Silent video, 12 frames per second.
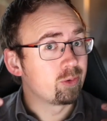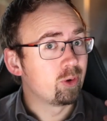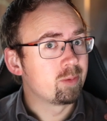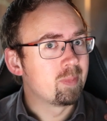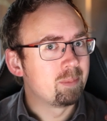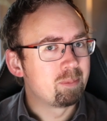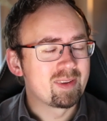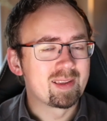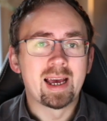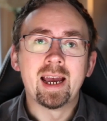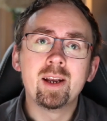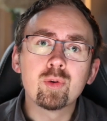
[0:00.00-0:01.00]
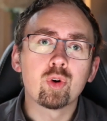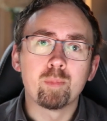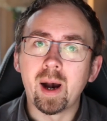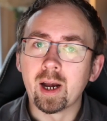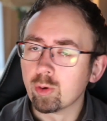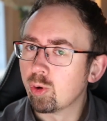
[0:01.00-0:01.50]
euch mal einen besseren Eindruck
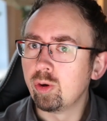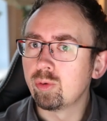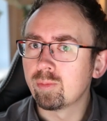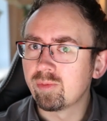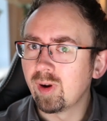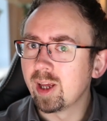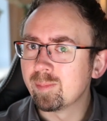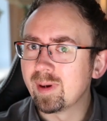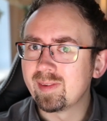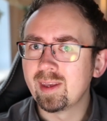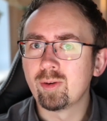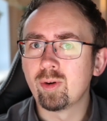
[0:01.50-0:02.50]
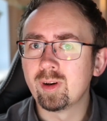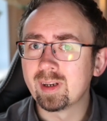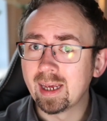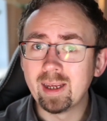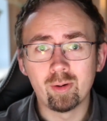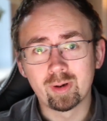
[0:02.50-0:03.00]
machen könnt und vielleicht mal sehen könnt,
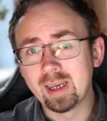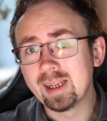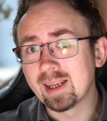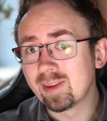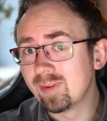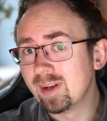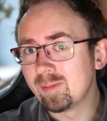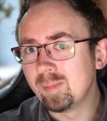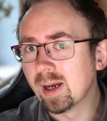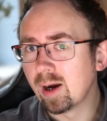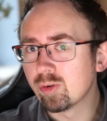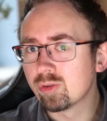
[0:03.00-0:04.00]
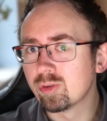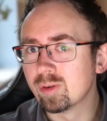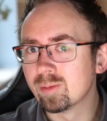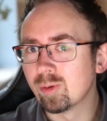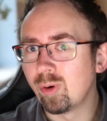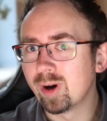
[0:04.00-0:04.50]
hey, okay, das will ich mir auch
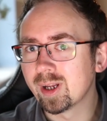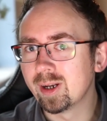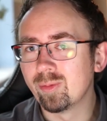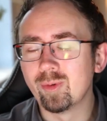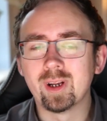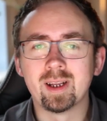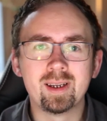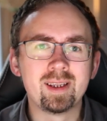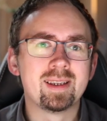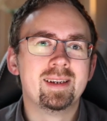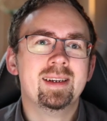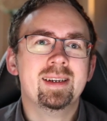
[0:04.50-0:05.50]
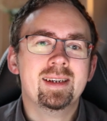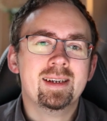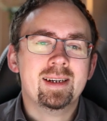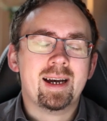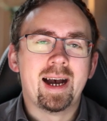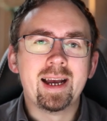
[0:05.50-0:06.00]
äh, ordern oder nicht.
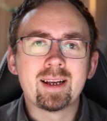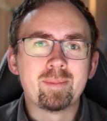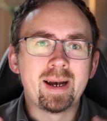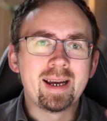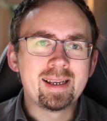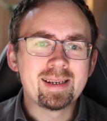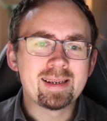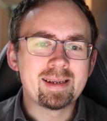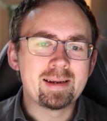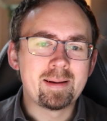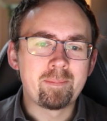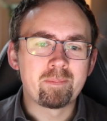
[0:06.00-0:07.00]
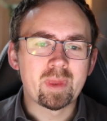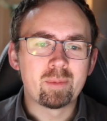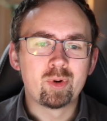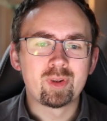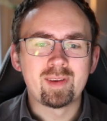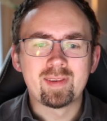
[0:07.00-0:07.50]
Allgemein ähm,
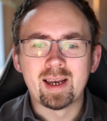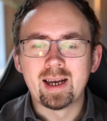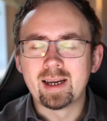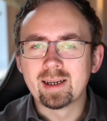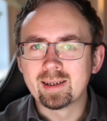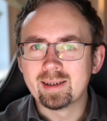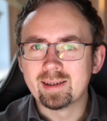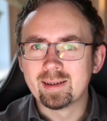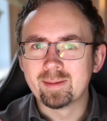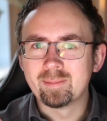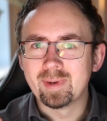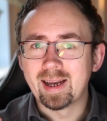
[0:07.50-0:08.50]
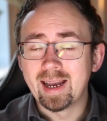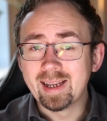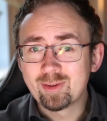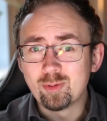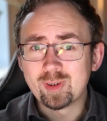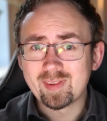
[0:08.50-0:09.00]
muss ich sagen, ähm, ein
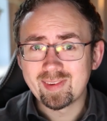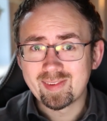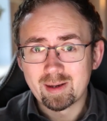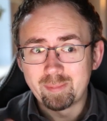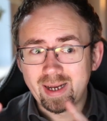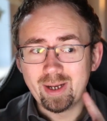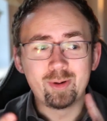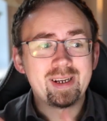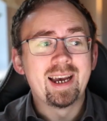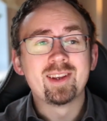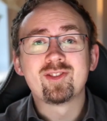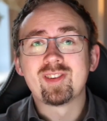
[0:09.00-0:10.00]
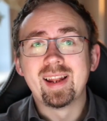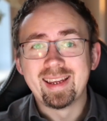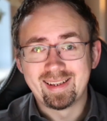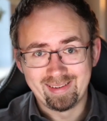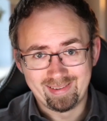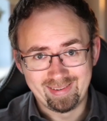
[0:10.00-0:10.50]
gutes ist dabei und ein
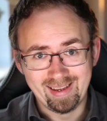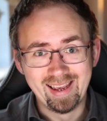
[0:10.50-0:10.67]
schlechtes.